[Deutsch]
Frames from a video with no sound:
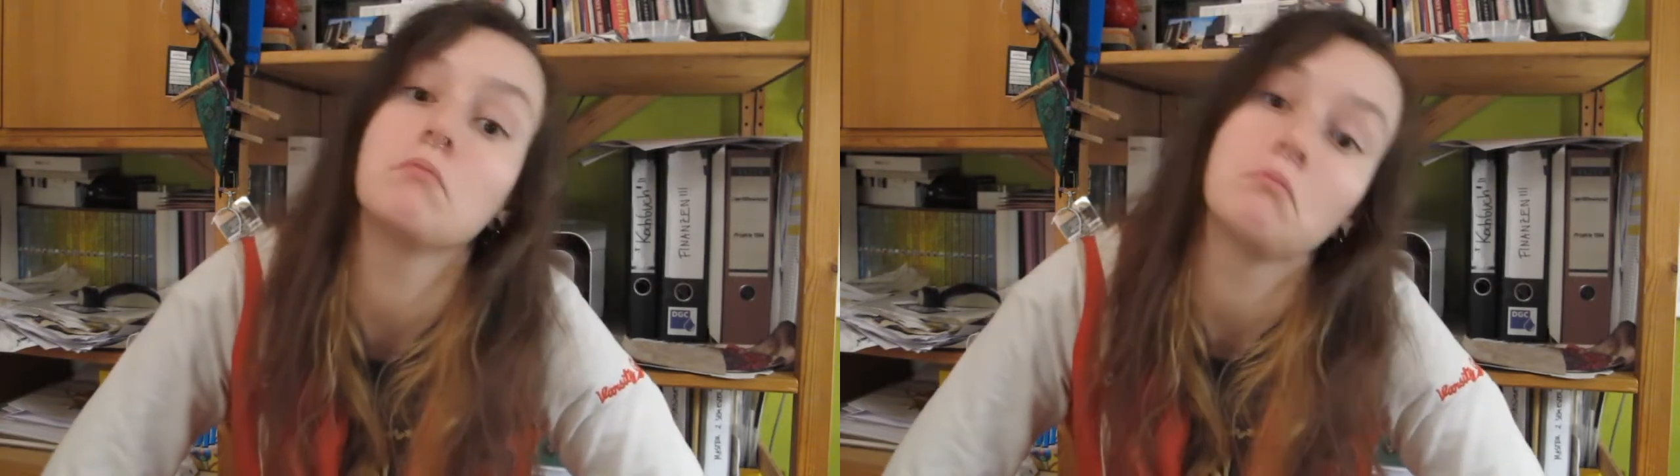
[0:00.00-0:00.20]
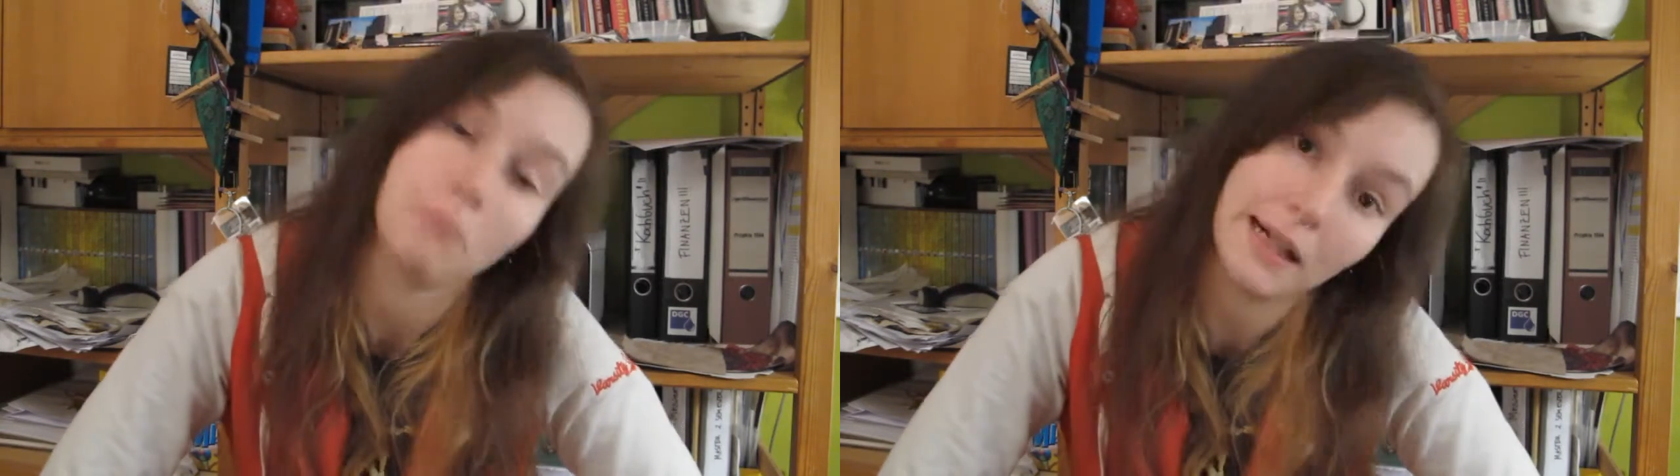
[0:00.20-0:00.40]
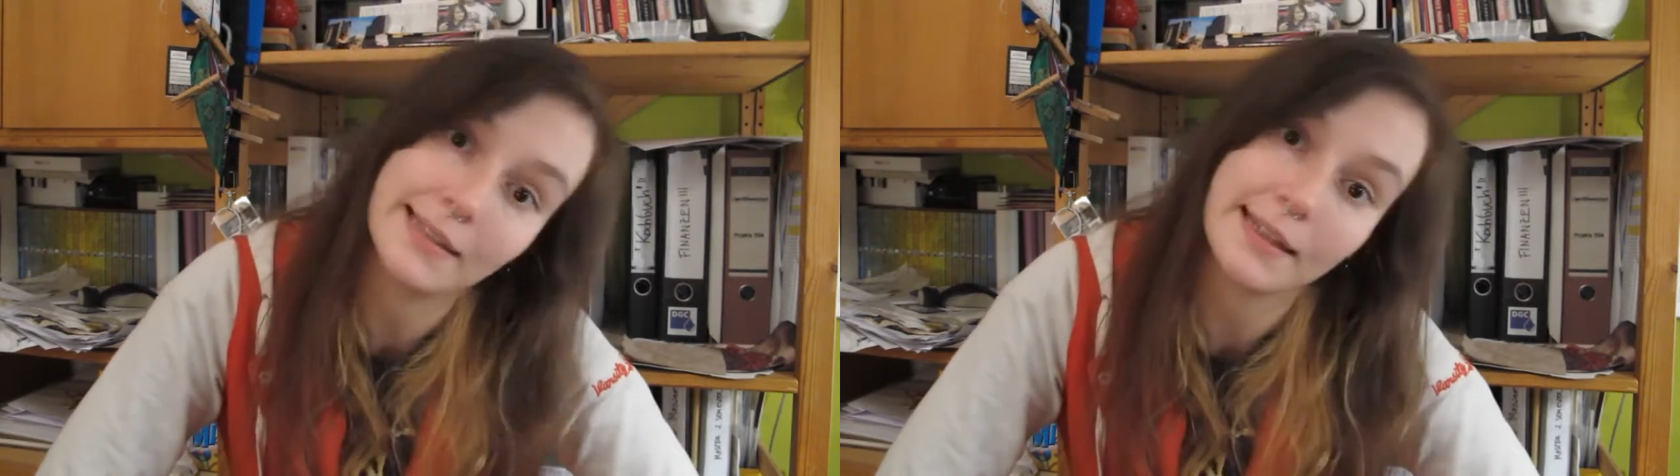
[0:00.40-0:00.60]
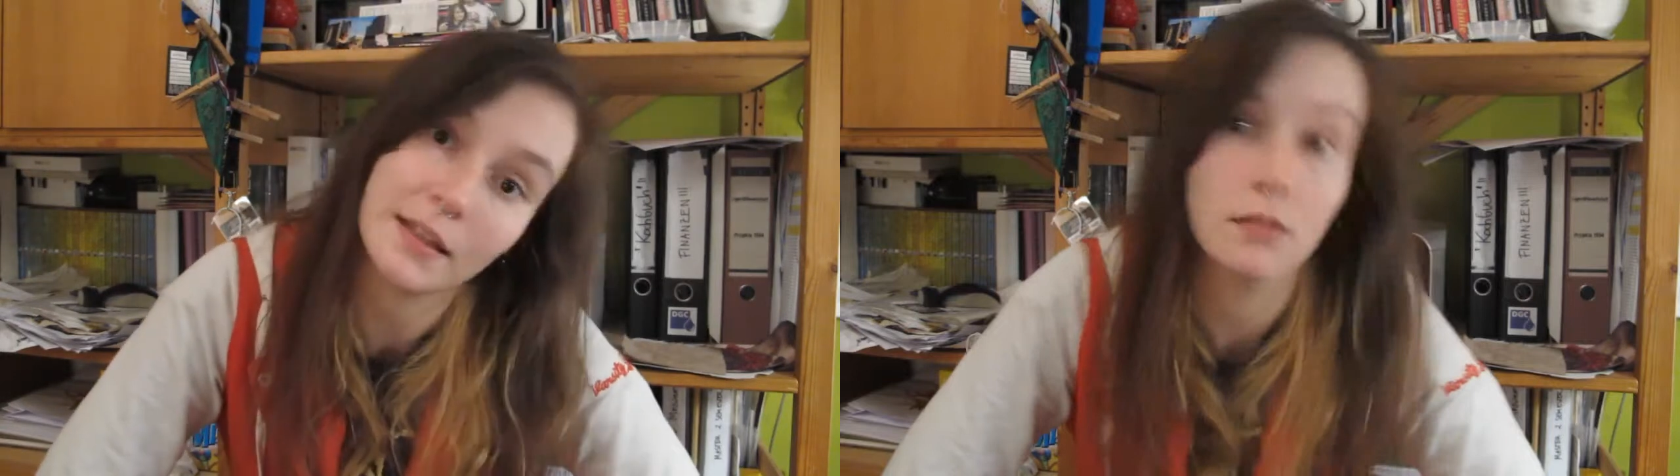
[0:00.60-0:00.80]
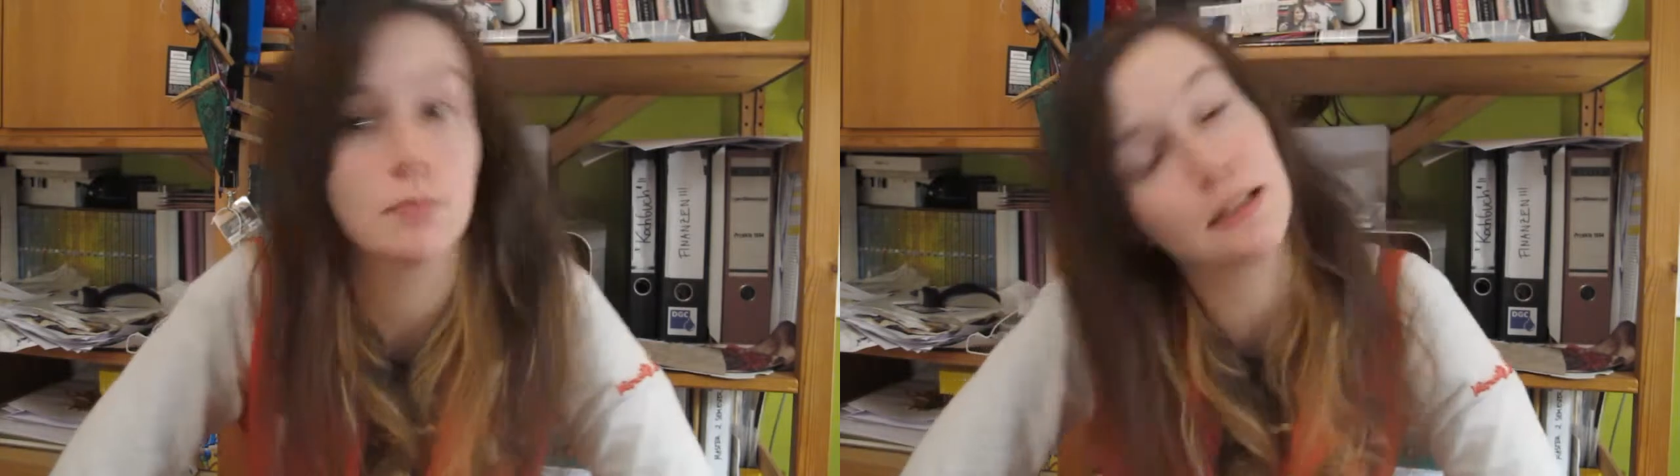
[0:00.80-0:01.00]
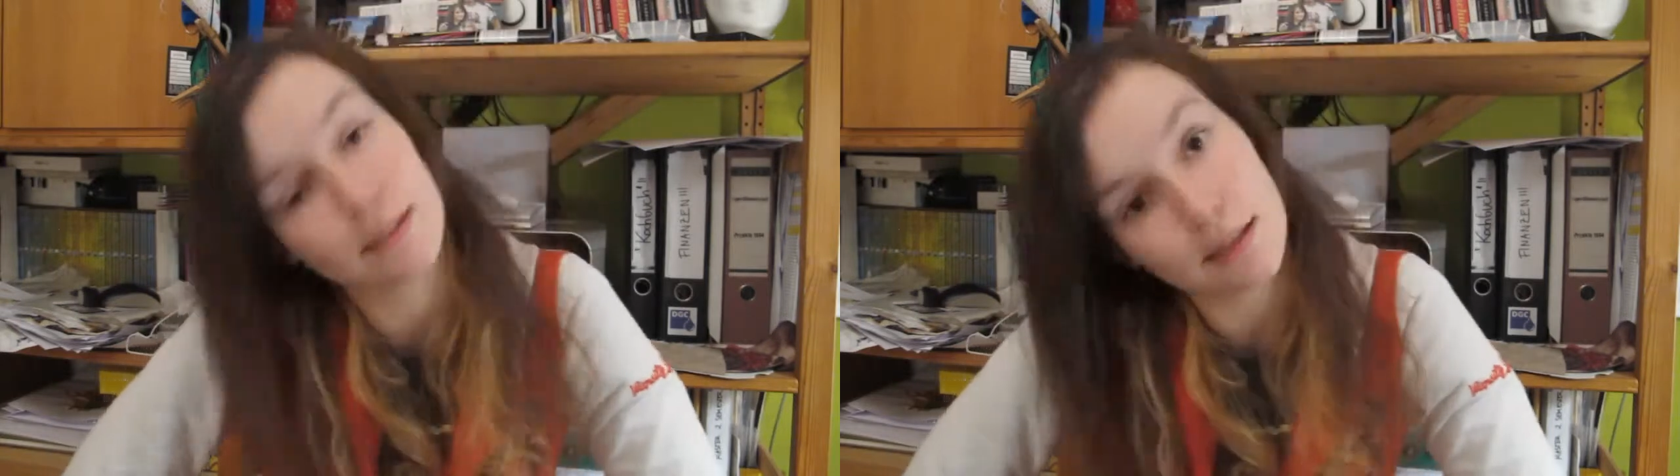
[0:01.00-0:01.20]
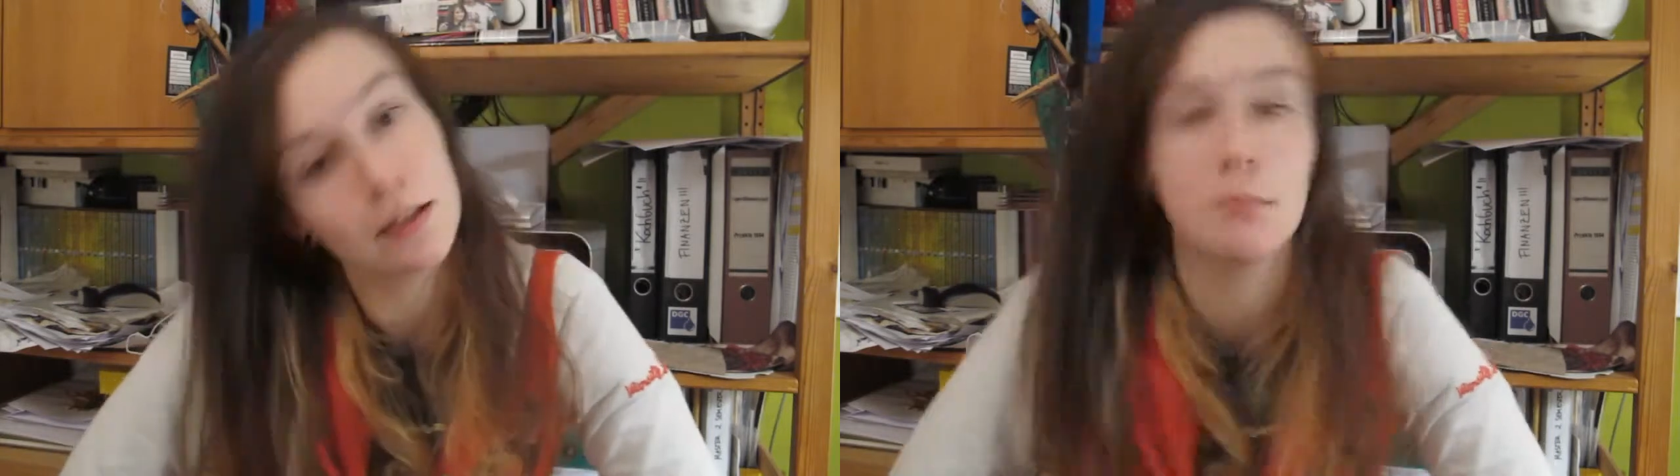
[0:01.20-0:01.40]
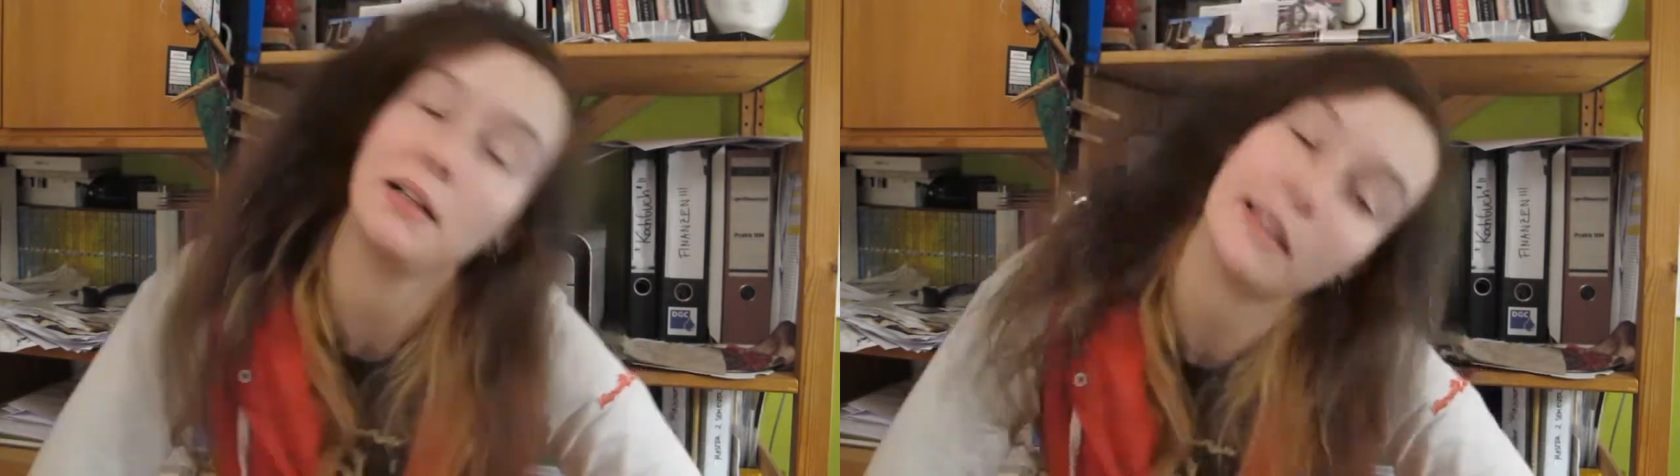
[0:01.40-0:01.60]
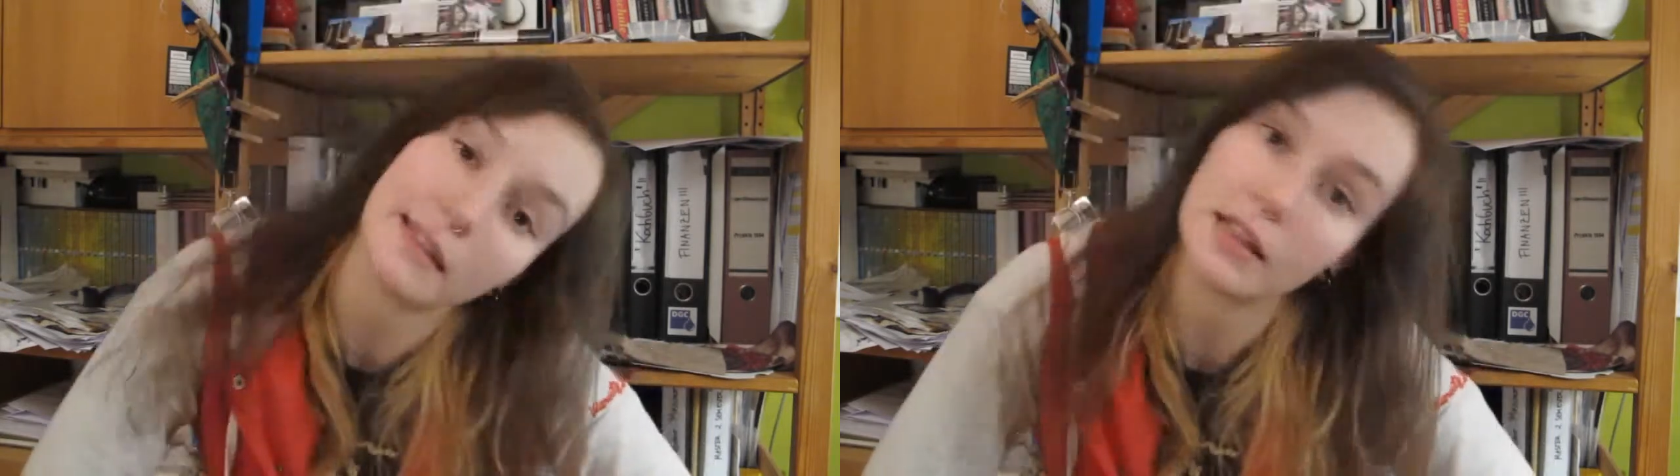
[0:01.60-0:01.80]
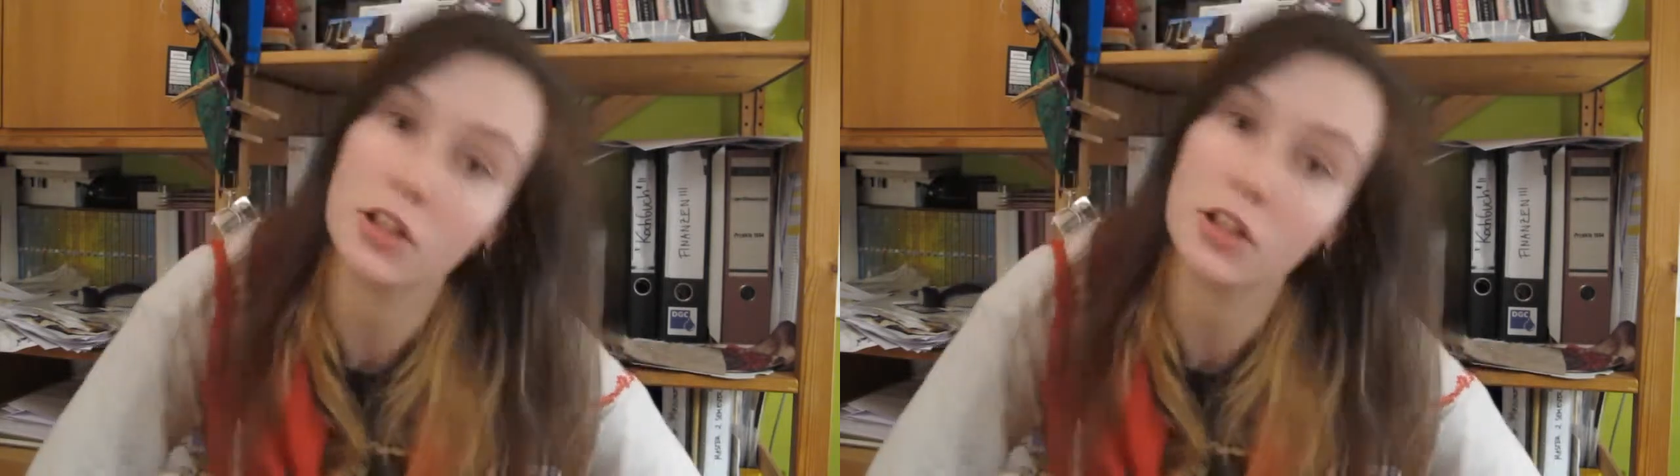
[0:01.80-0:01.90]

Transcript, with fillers: Mal sehen, mal sehen, mal sehen.